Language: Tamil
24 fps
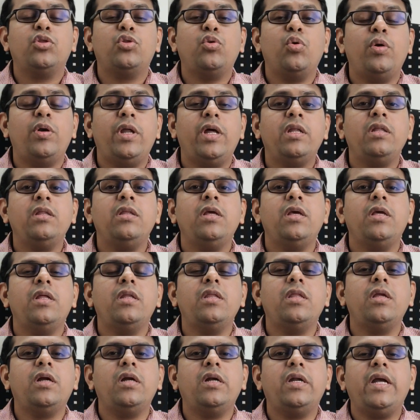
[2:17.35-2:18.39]
தொடர்ந்து
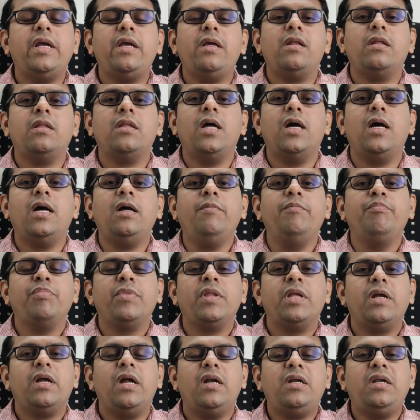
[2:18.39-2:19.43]
இருந்துகிட்டே இருந்தா
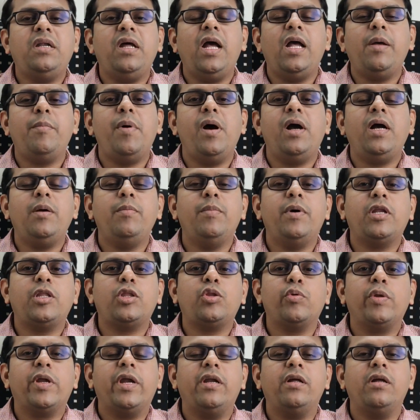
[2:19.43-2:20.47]
கட்டாயமாக
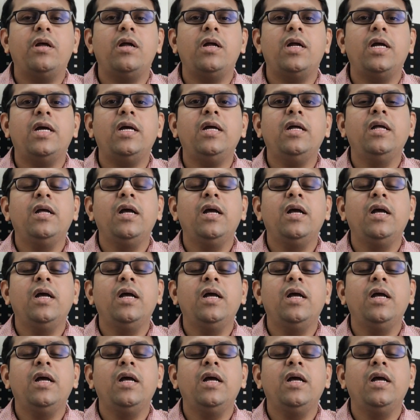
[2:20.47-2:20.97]
மருத்துவர் அணுகுங்க